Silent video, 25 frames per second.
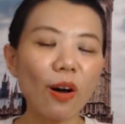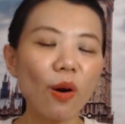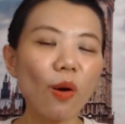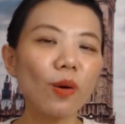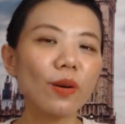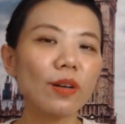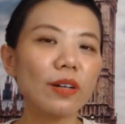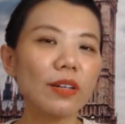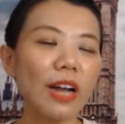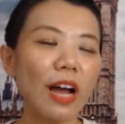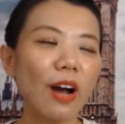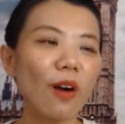ค
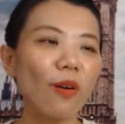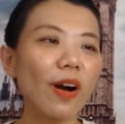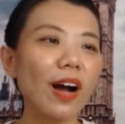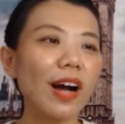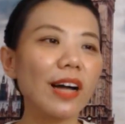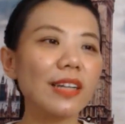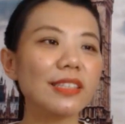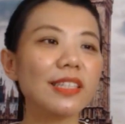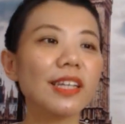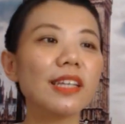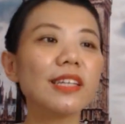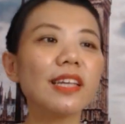นเราค่ะ
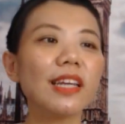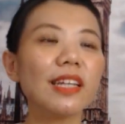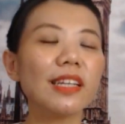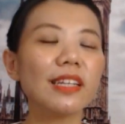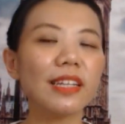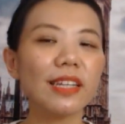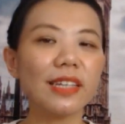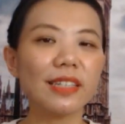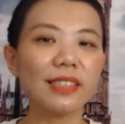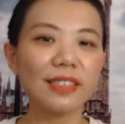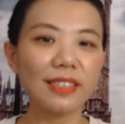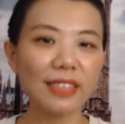จะยิน
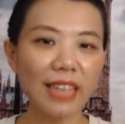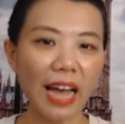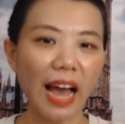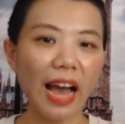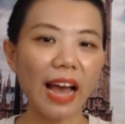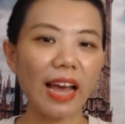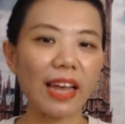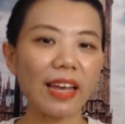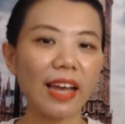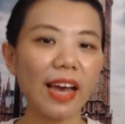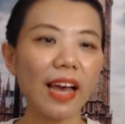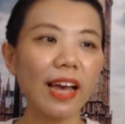ดีจ่า
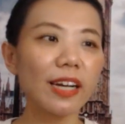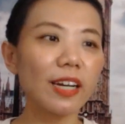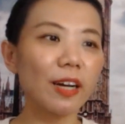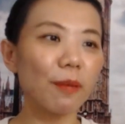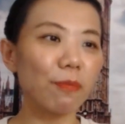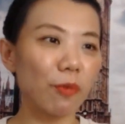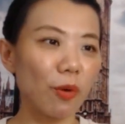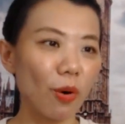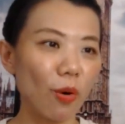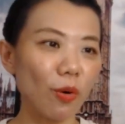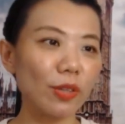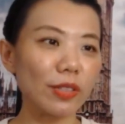ยให้กับ
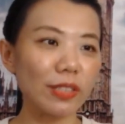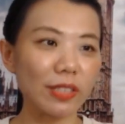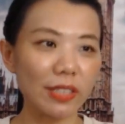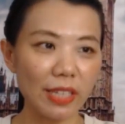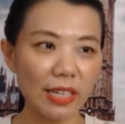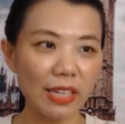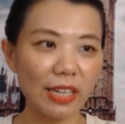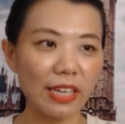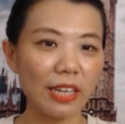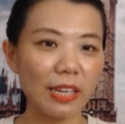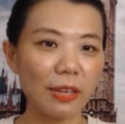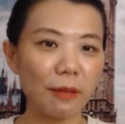คน
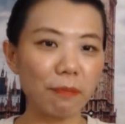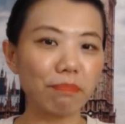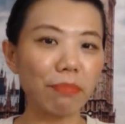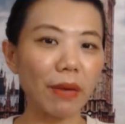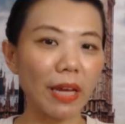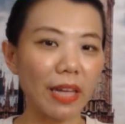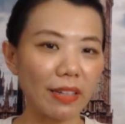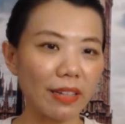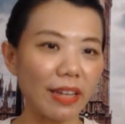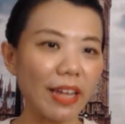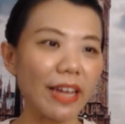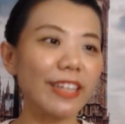ที่
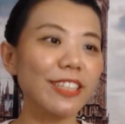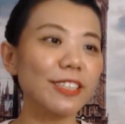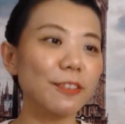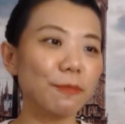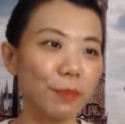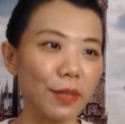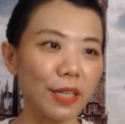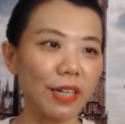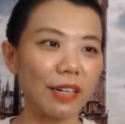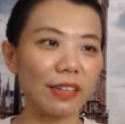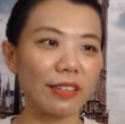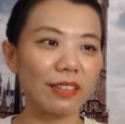เป็นเอ็กซ์
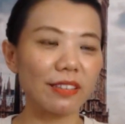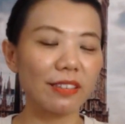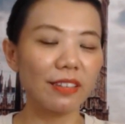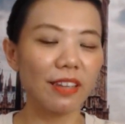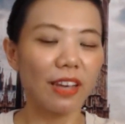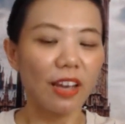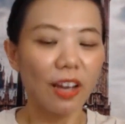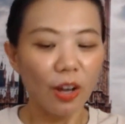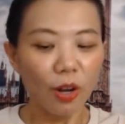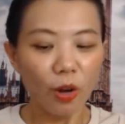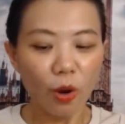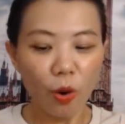เพรส
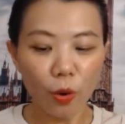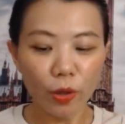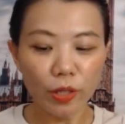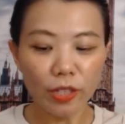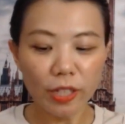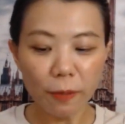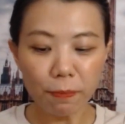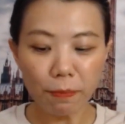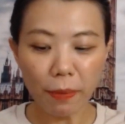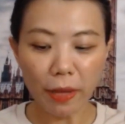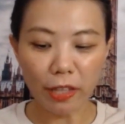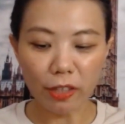คน
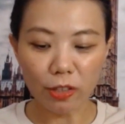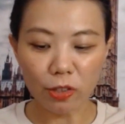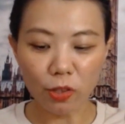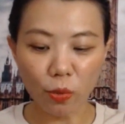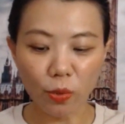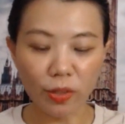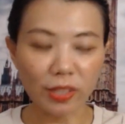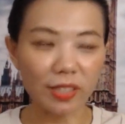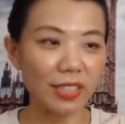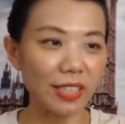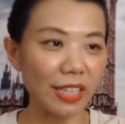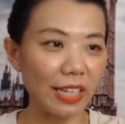ที่เป็นตั
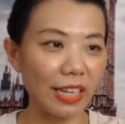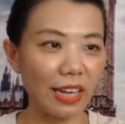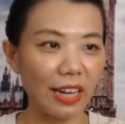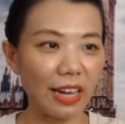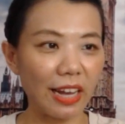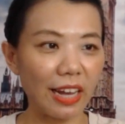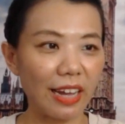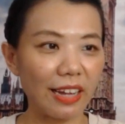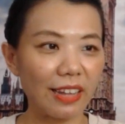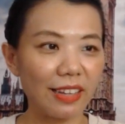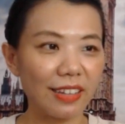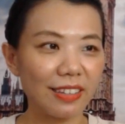วจริง
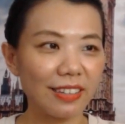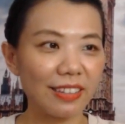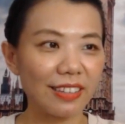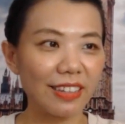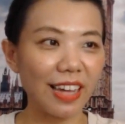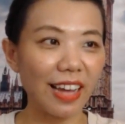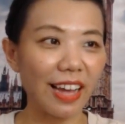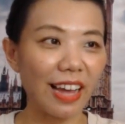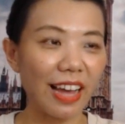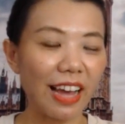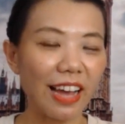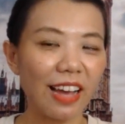ค่ะ
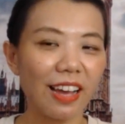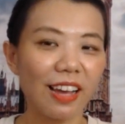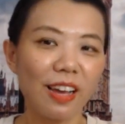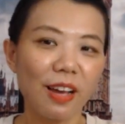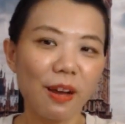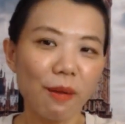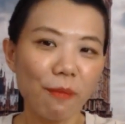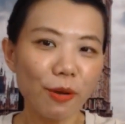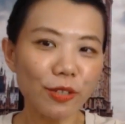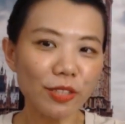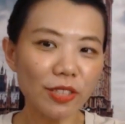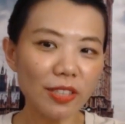นะคะ
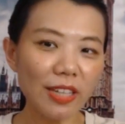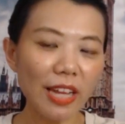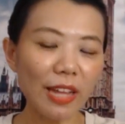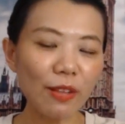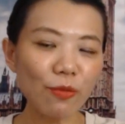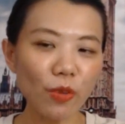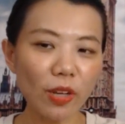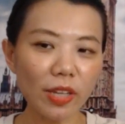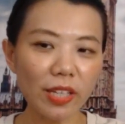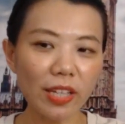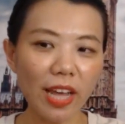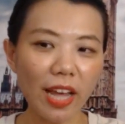เพราะฉะนั้น
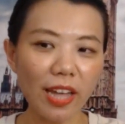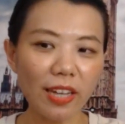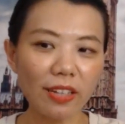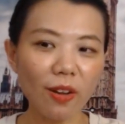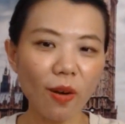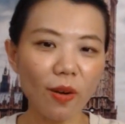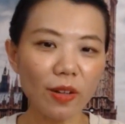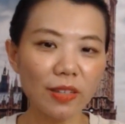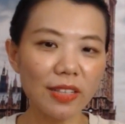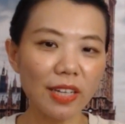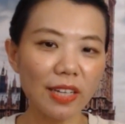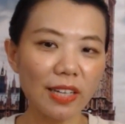วันนี้น
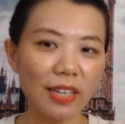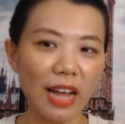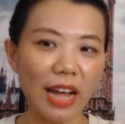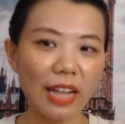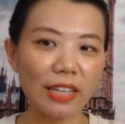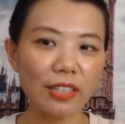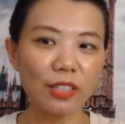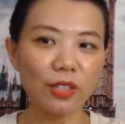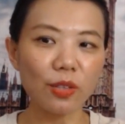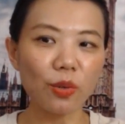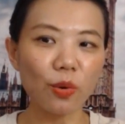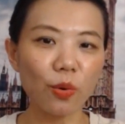อกจากการ
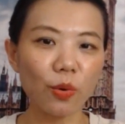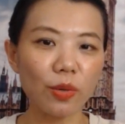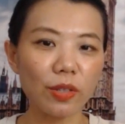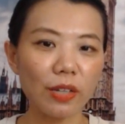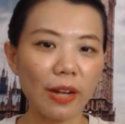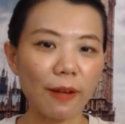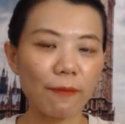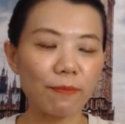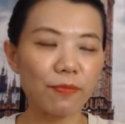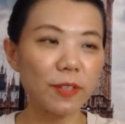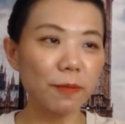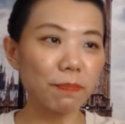ที่คุณ
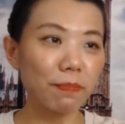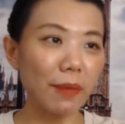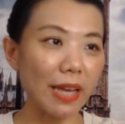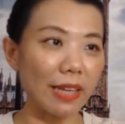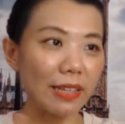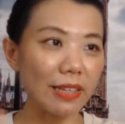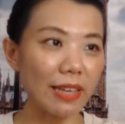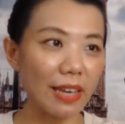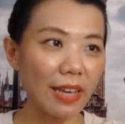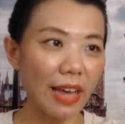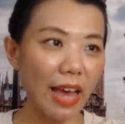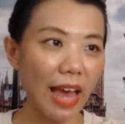อ่ะจะไป
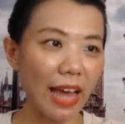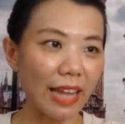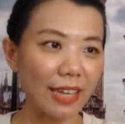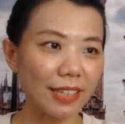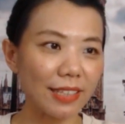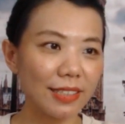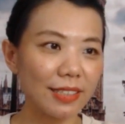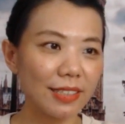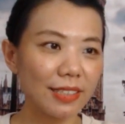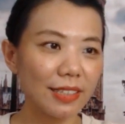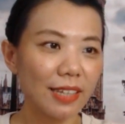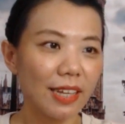ยิงแอด
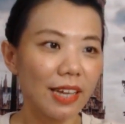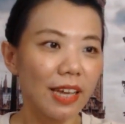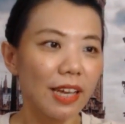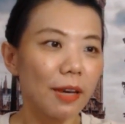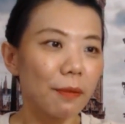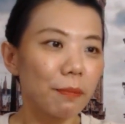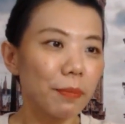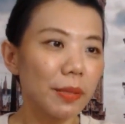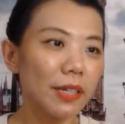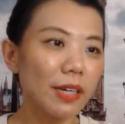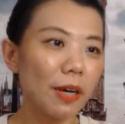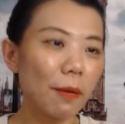
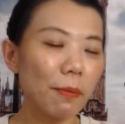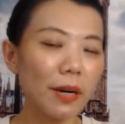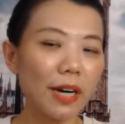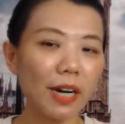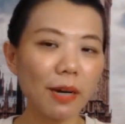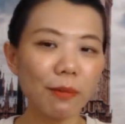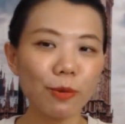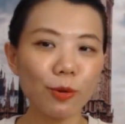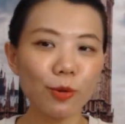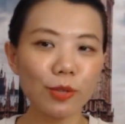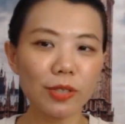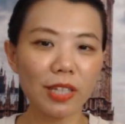เพื่อเพิ่
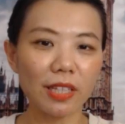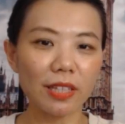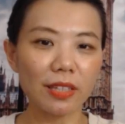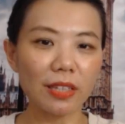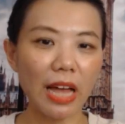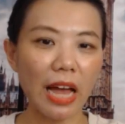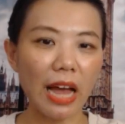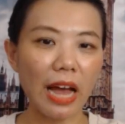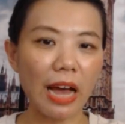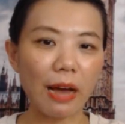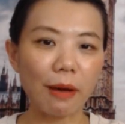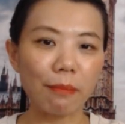มผู้ติด
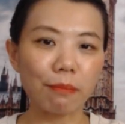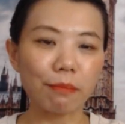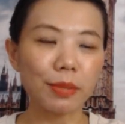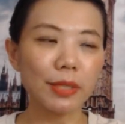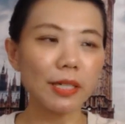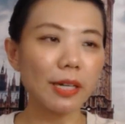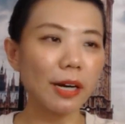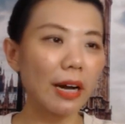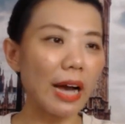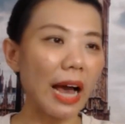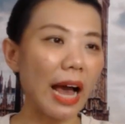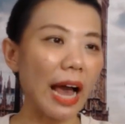ตาม
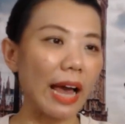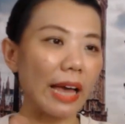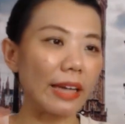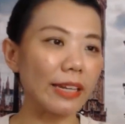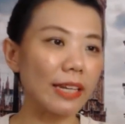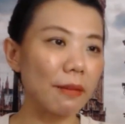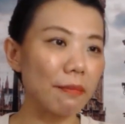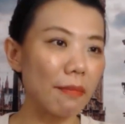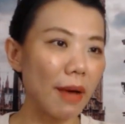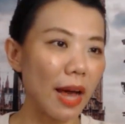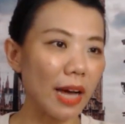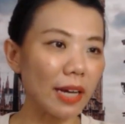เพื่อขาย
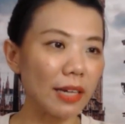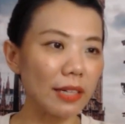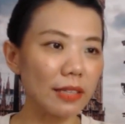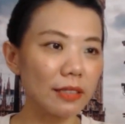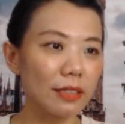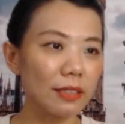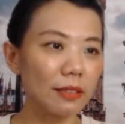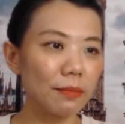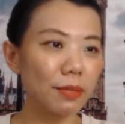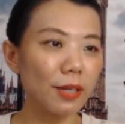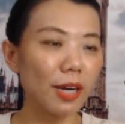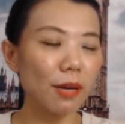ได้มาก
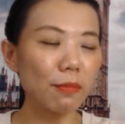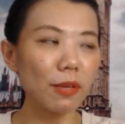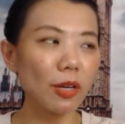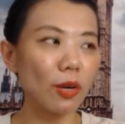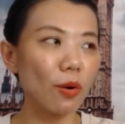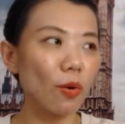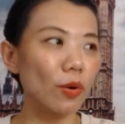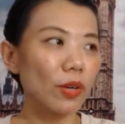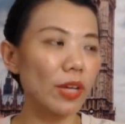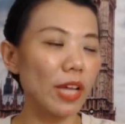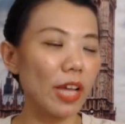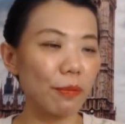ขึ้นเพื่อมี
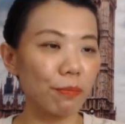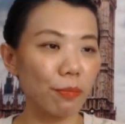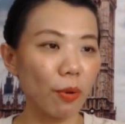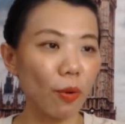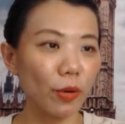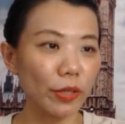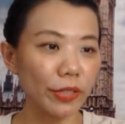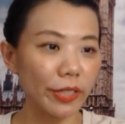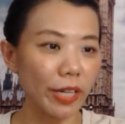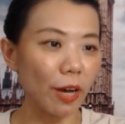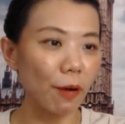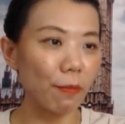คนเห็นโพ
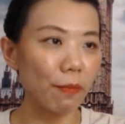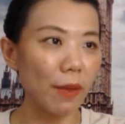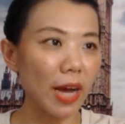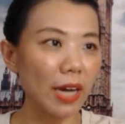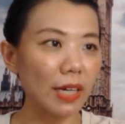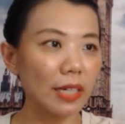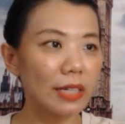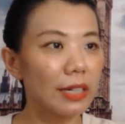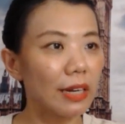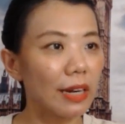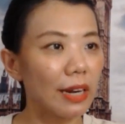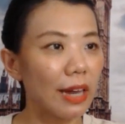สต์เรามาก
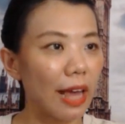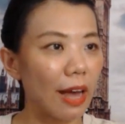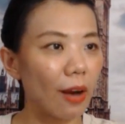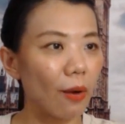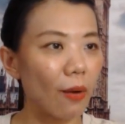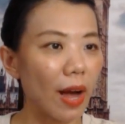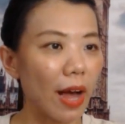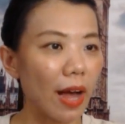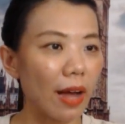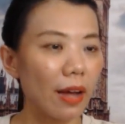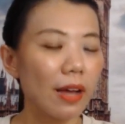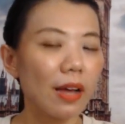ขึ้นแล้ว
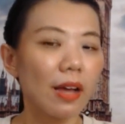ค่ะ